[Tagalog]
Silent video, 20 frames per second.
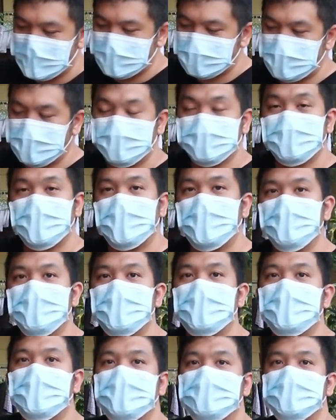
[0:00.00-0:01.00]
same
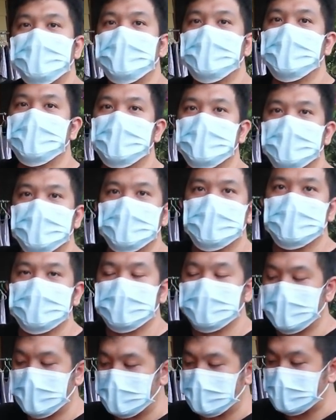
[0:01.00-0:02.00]
family lang sila ng
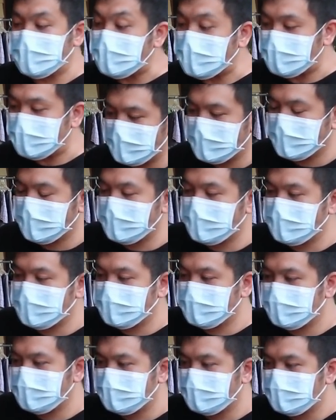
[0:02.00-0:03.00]
makina.
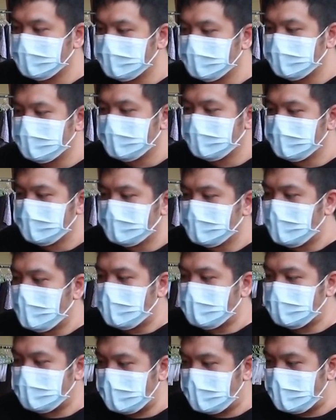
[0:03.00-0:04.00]
Nagkaiba-iba lang ng mga
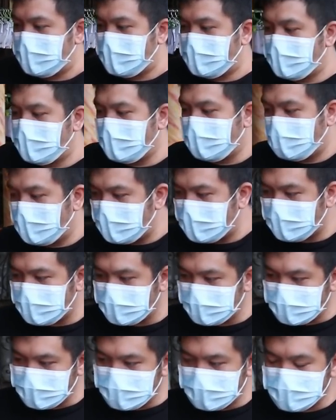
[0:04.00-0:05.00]
panel, no? Sa head,
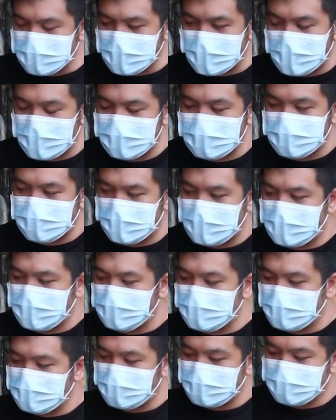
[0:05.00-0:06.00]
tsaka sa
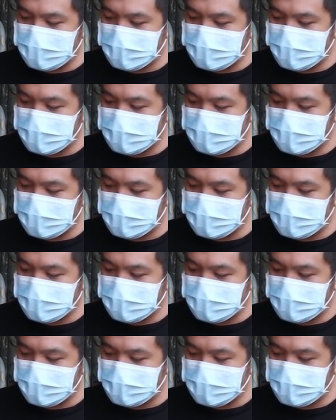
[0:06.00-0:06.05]
ano,